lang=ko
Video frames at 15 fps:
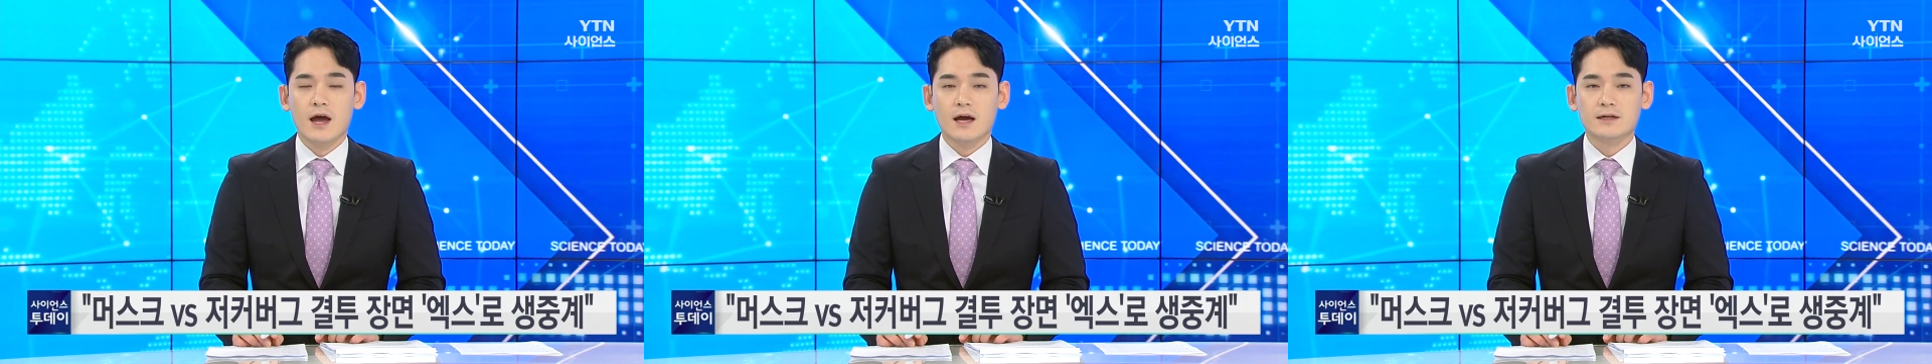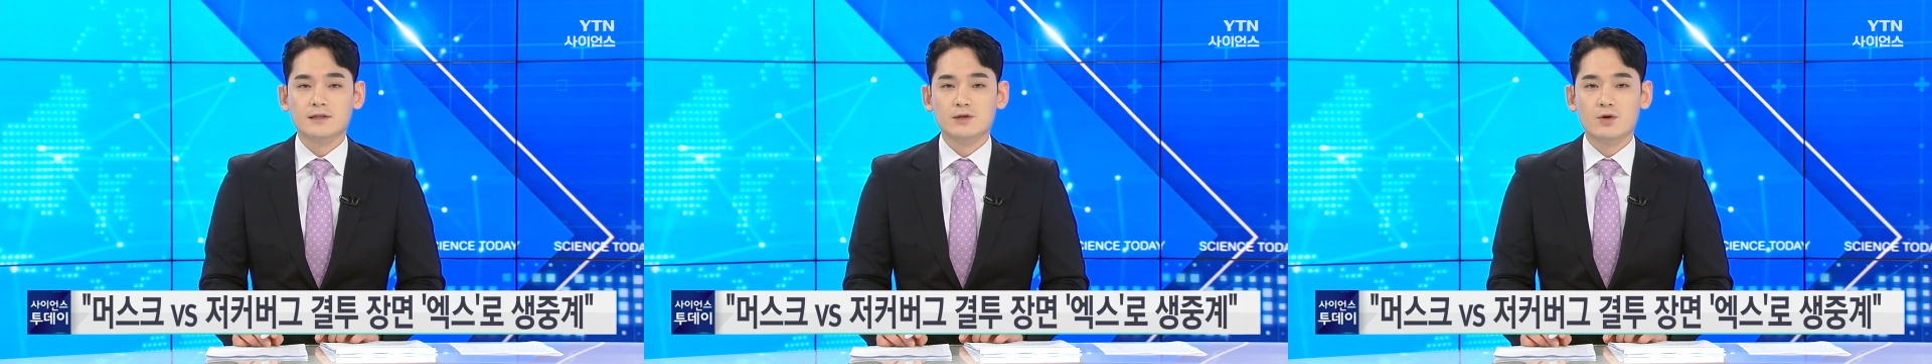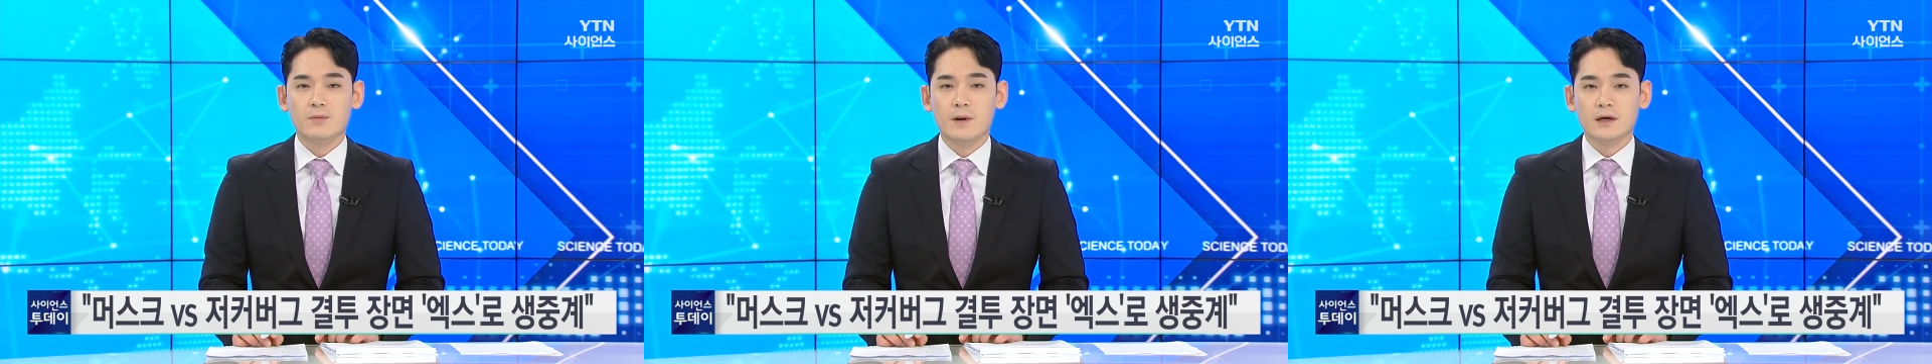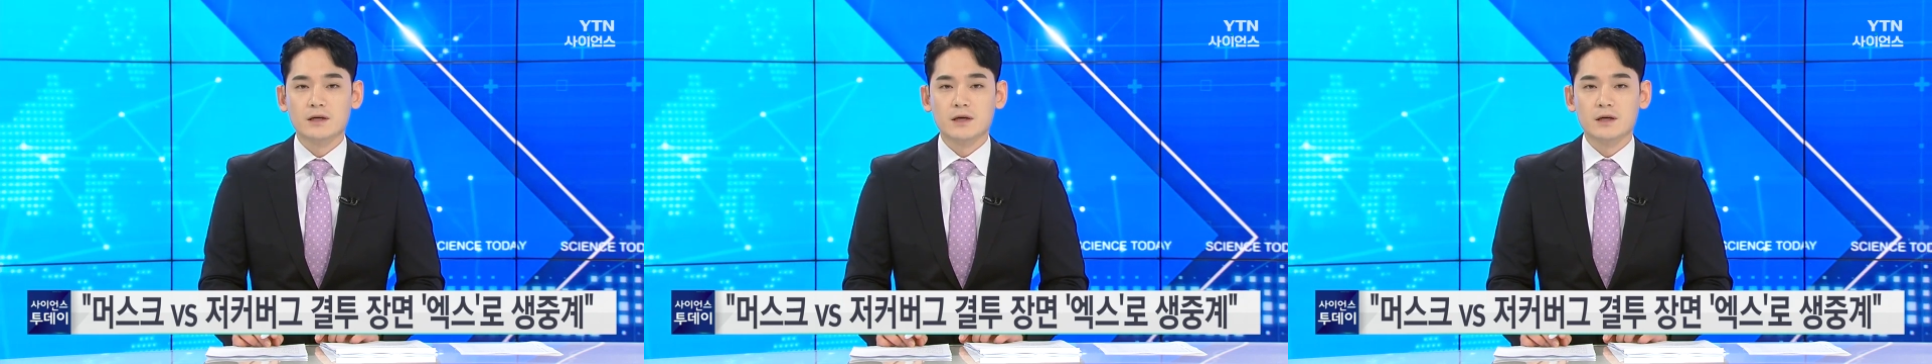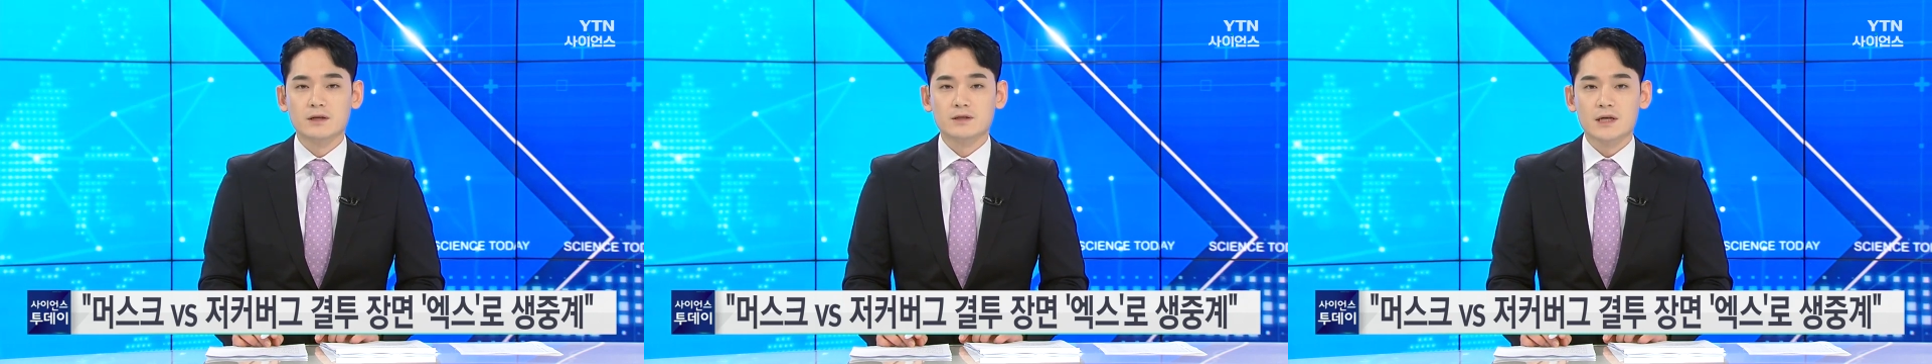X로
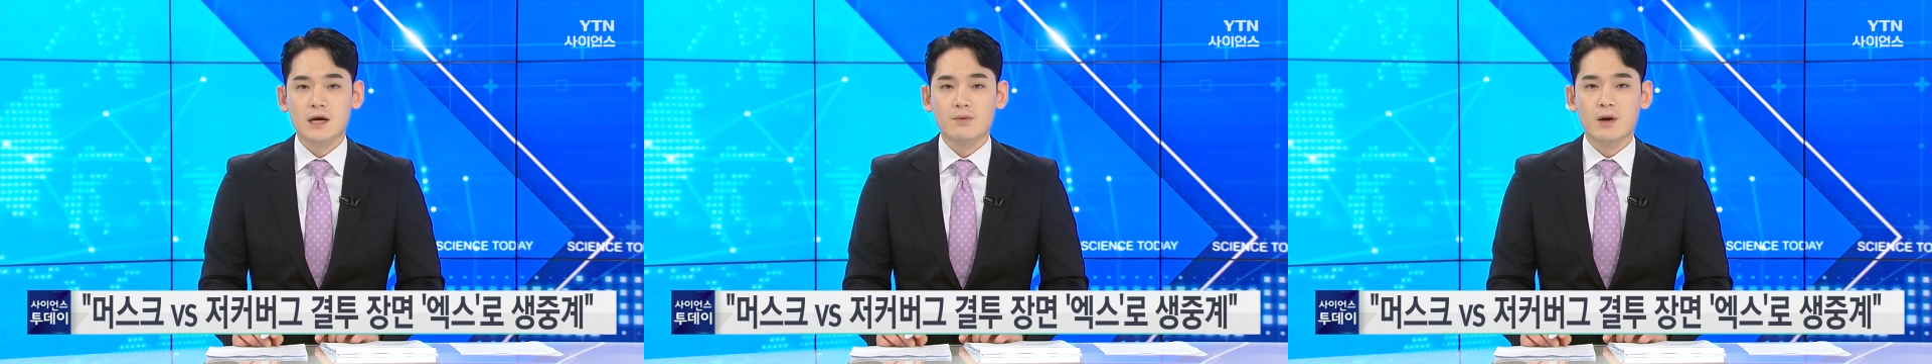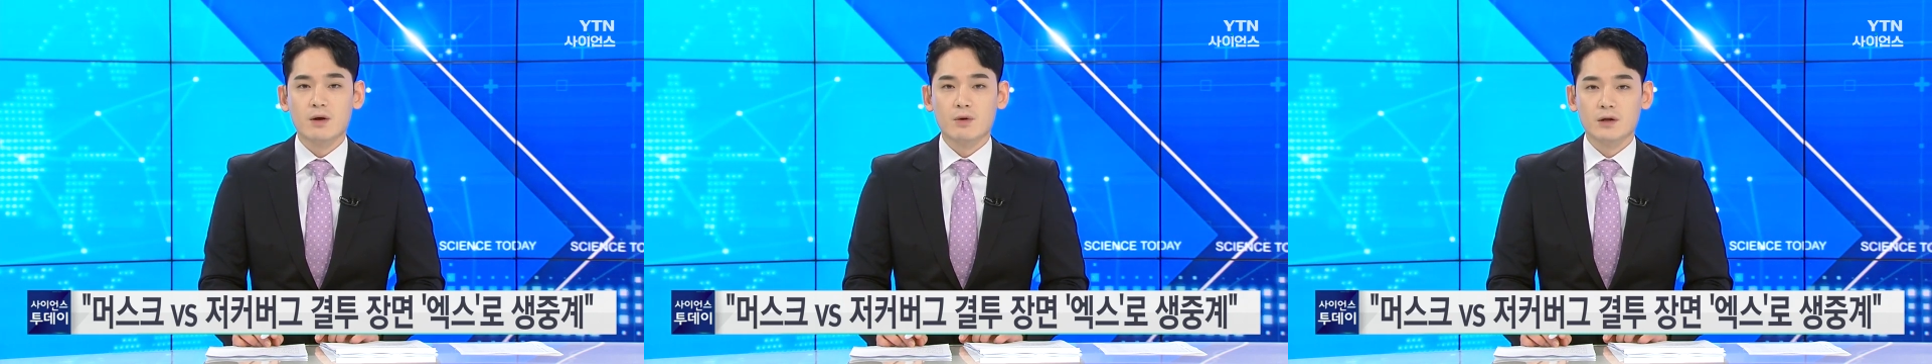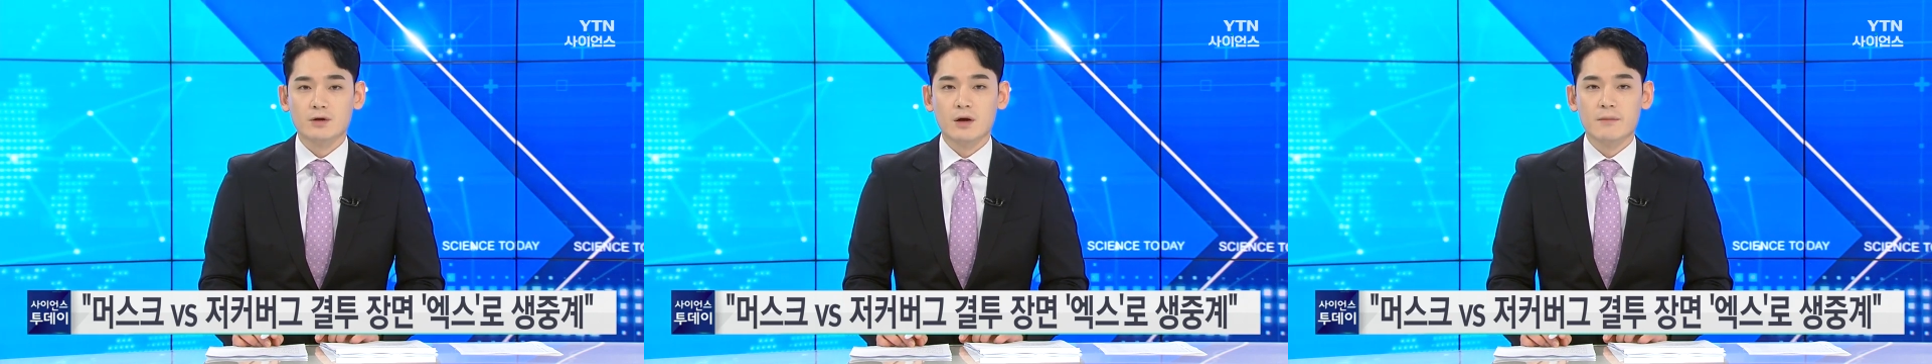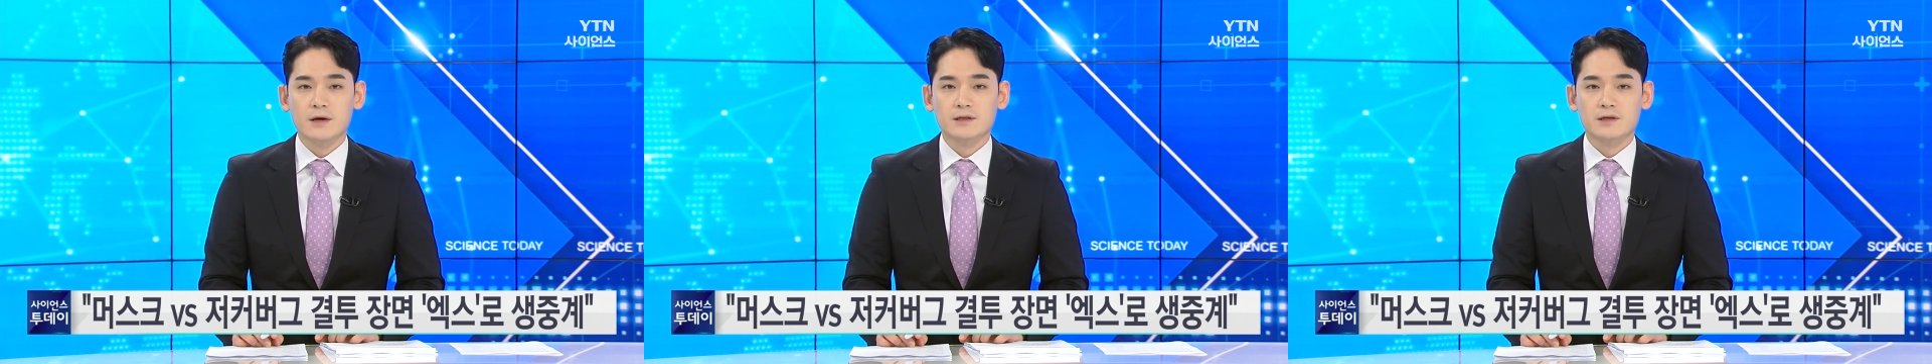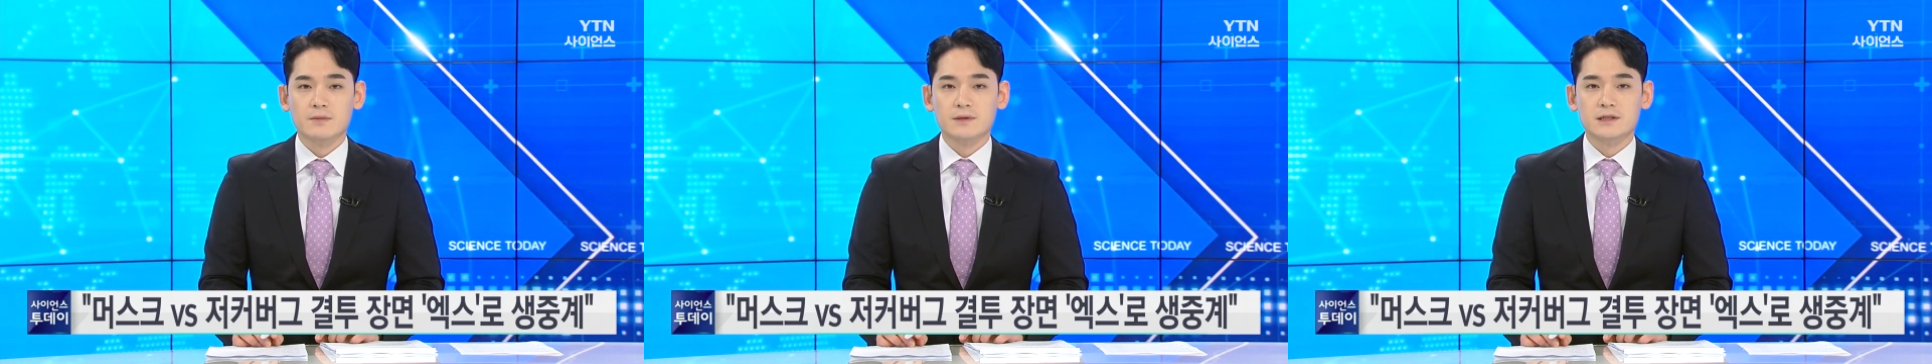바뀐 사회
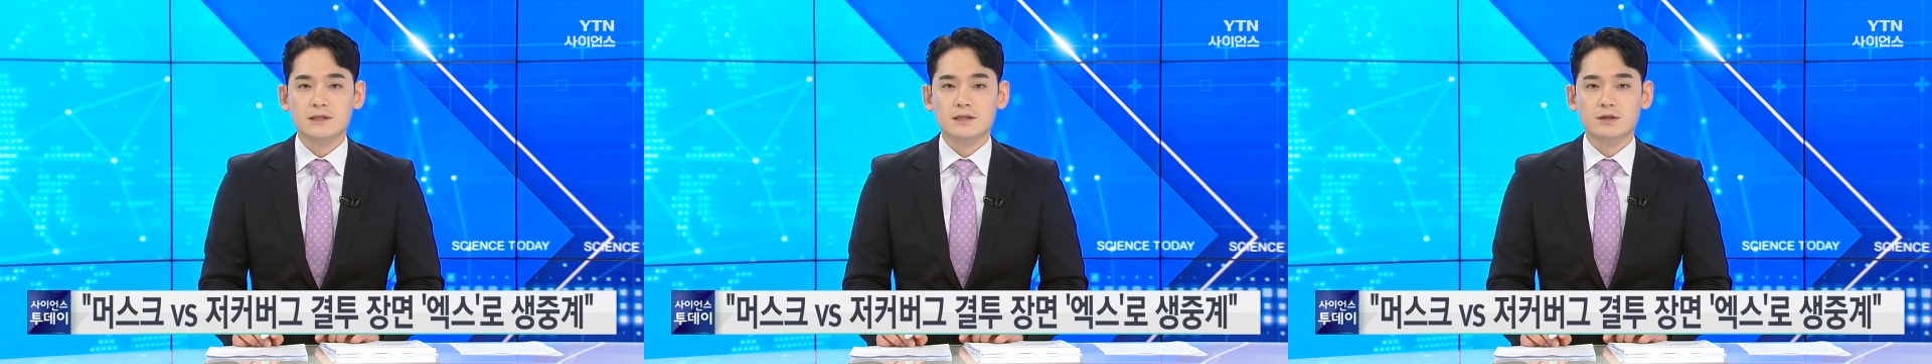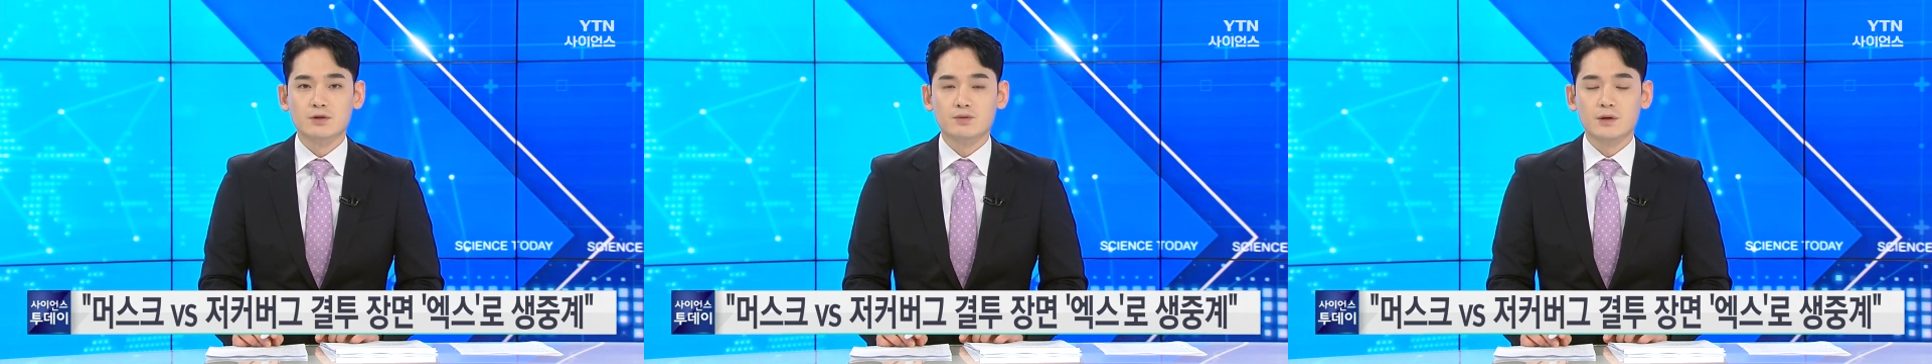관계망 서비스